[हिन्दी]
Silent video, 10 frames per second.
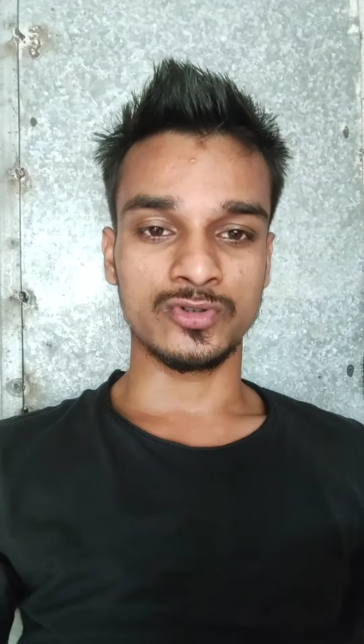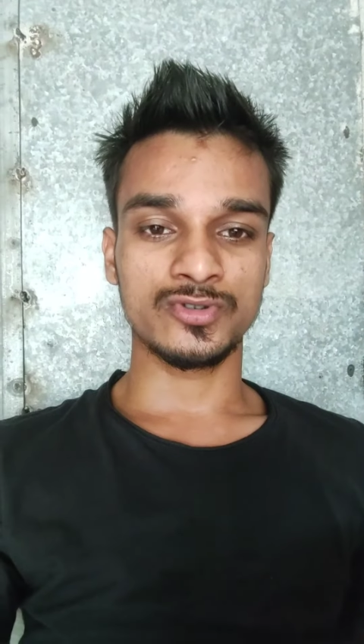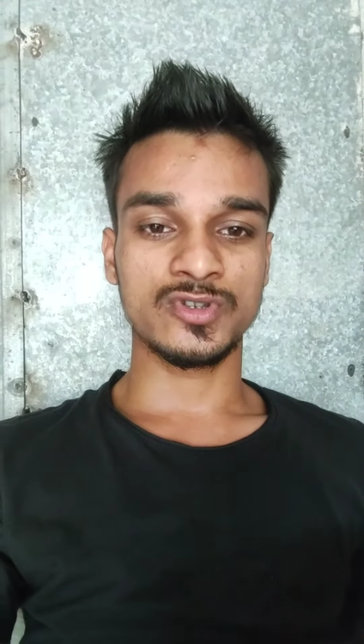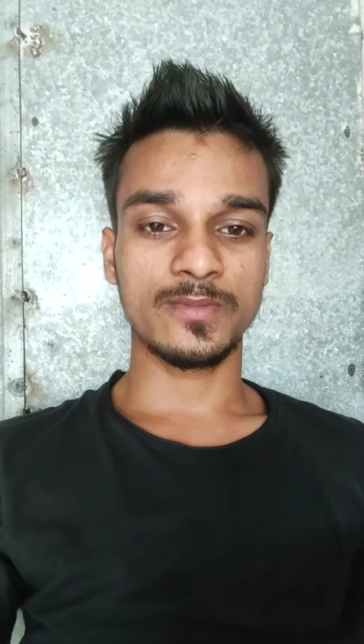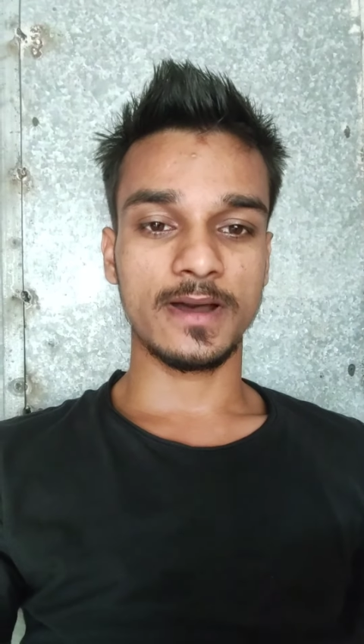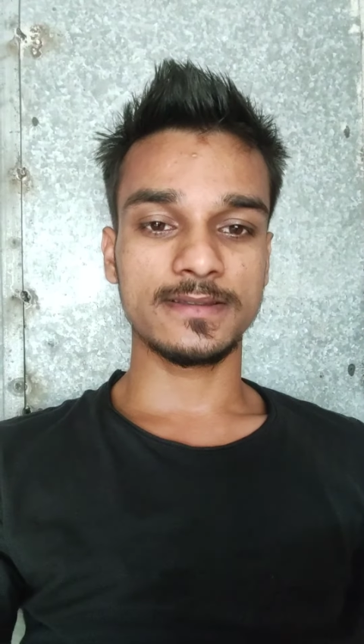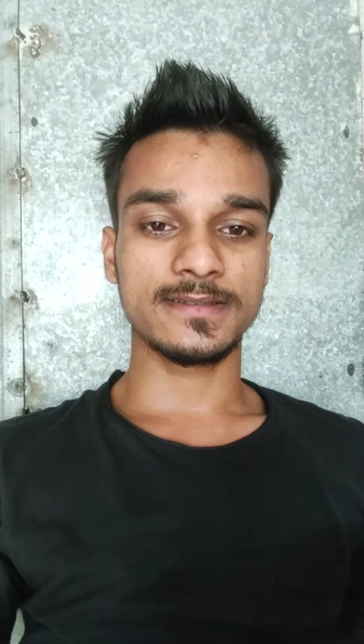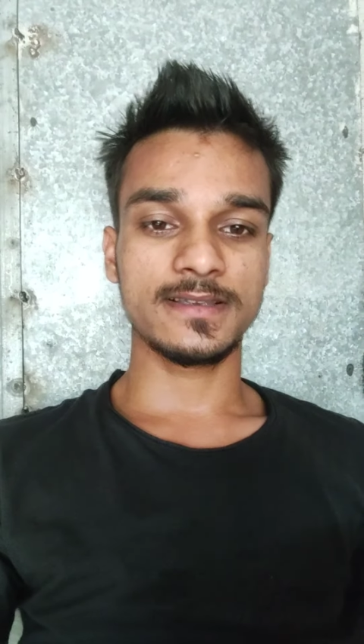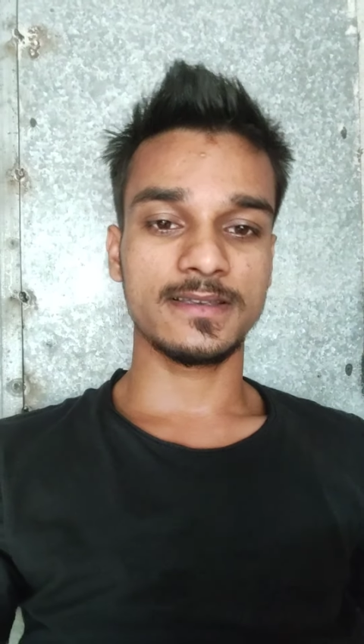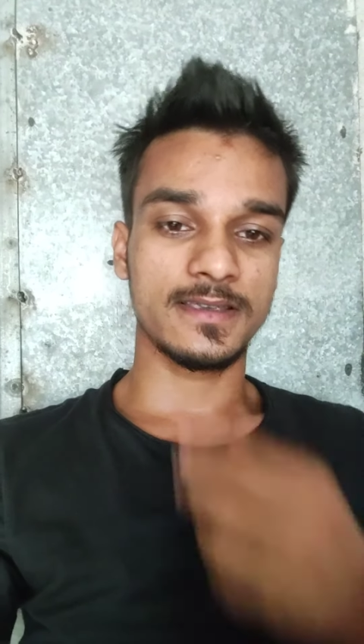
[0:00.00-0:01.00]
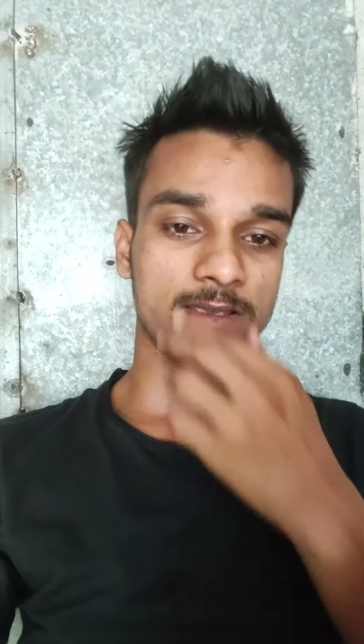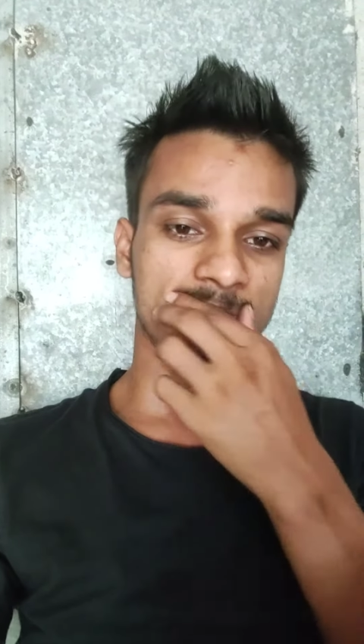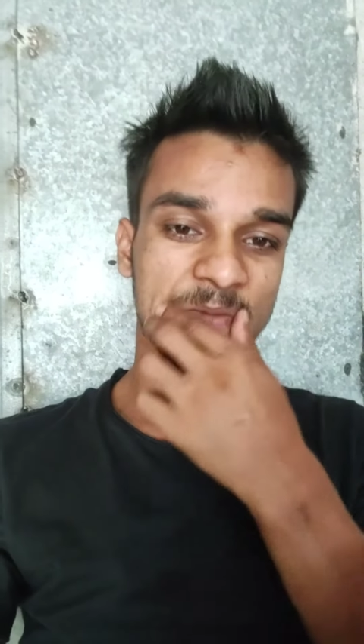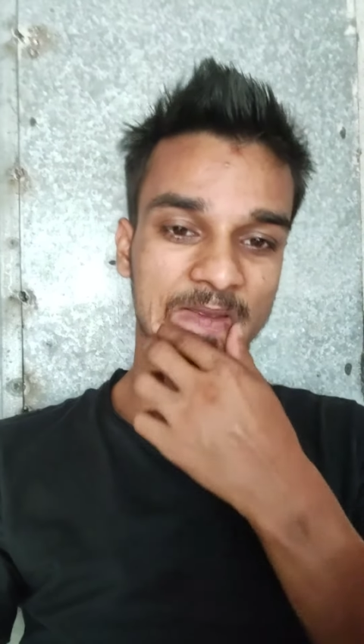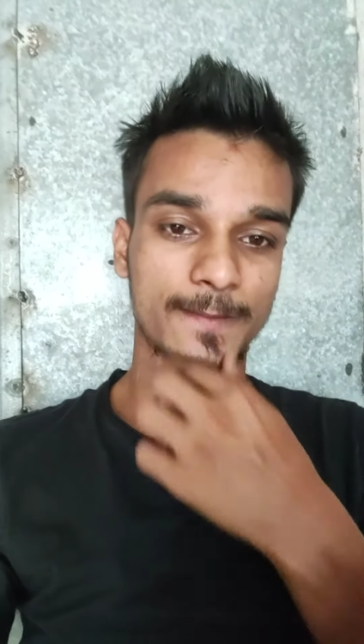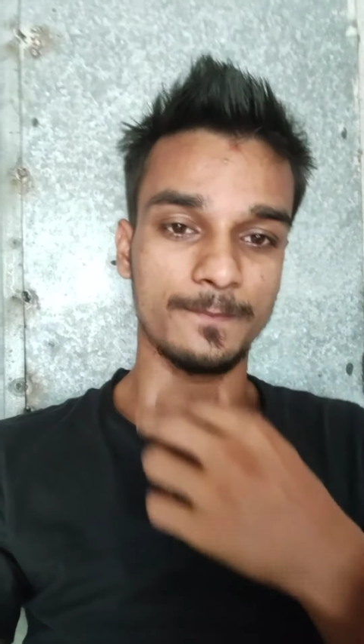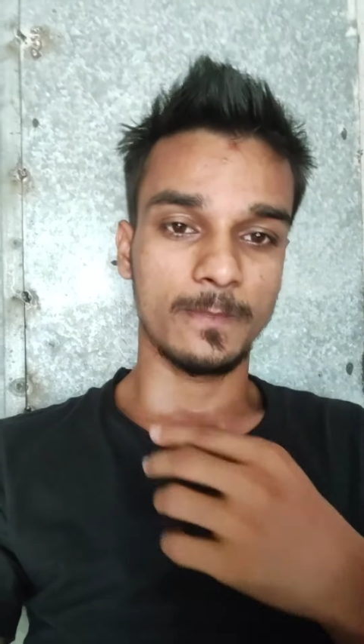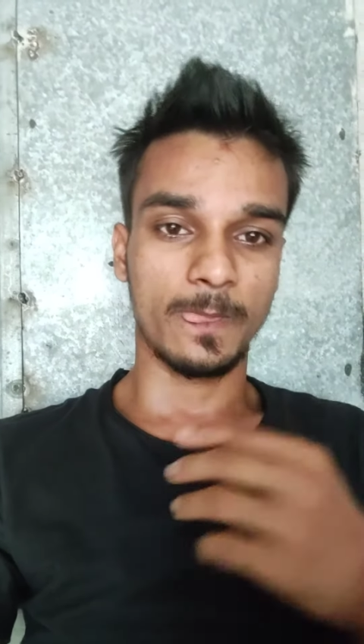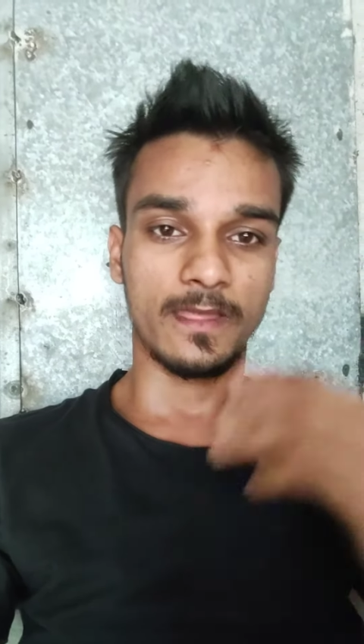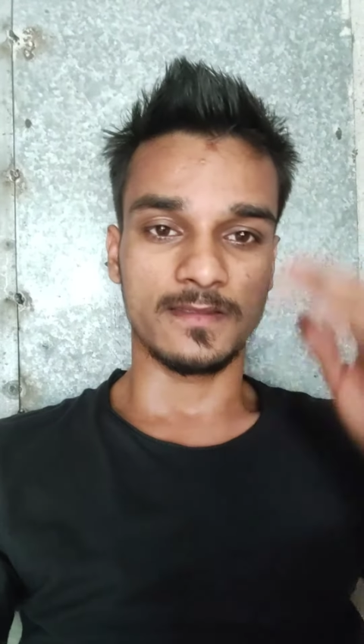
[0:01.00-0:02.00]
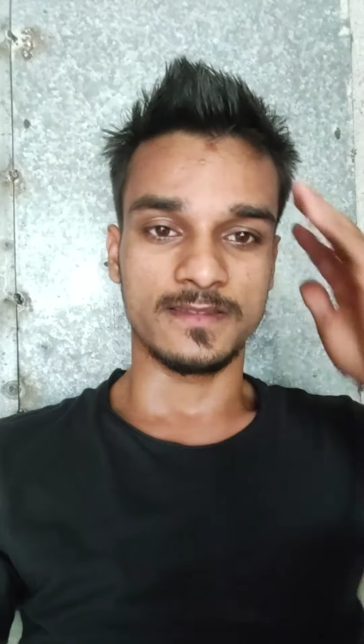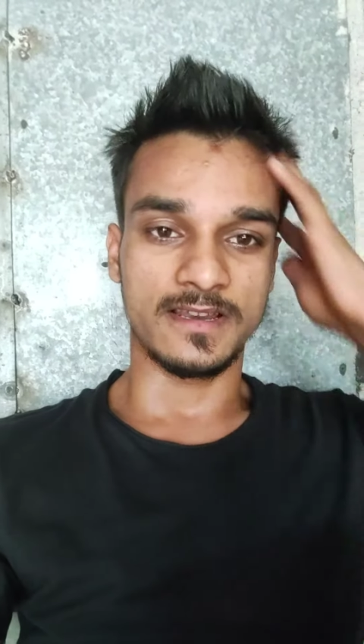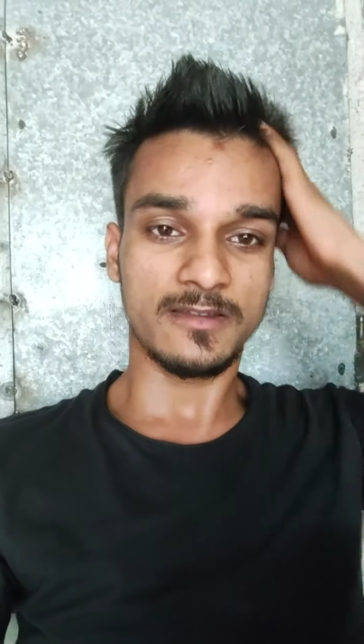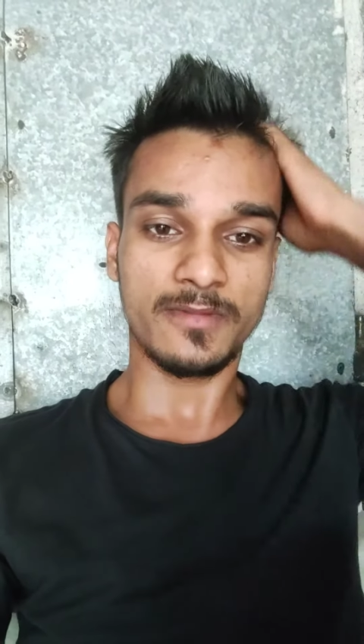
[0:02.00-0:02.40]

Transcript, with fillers: तो दोस्तों बात ऐसा है कि दिल्ली